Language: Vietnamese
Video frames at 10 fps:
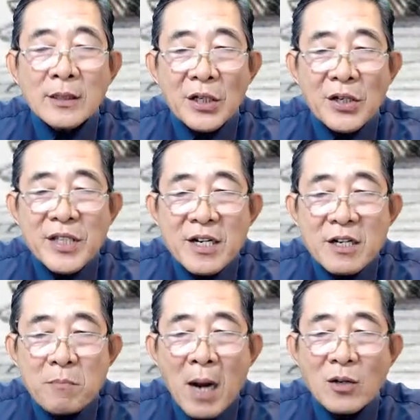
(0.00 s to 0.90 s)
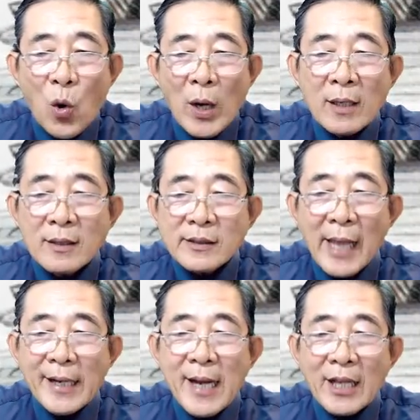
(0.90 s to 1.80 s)
Tựa như bất luận
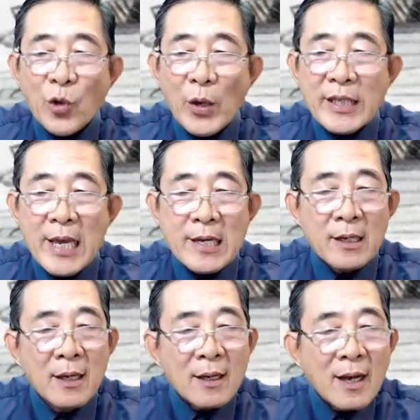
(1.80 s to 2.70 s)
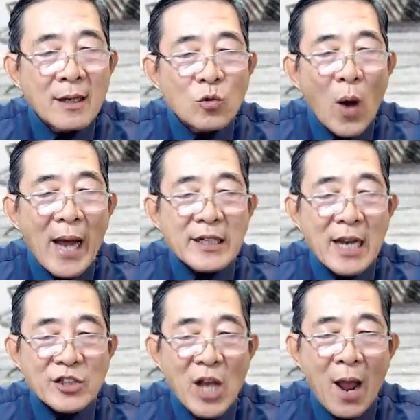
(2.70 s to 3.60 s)
xảy ra cái chuyện gì, kết quả
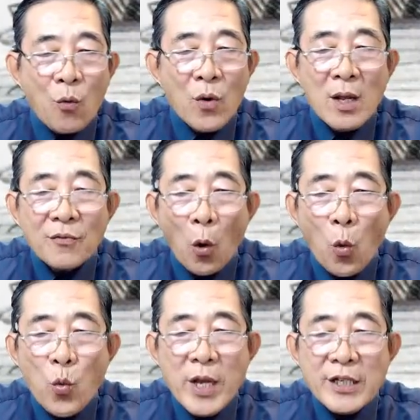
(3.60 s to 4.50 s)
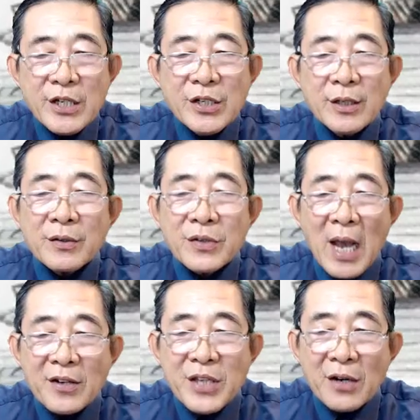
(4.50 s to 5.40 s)
ra sao, Phủ Nguyên Dương
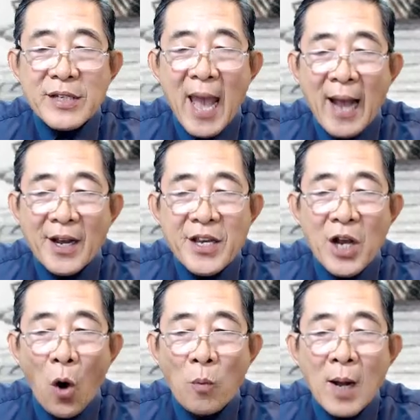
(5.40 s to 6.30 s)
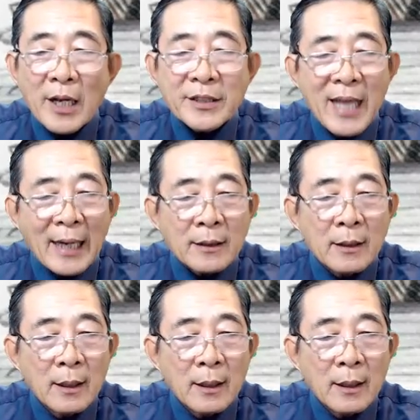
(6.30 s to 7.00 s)
vẫn vững vàng yên ổn ở Kinh Thành.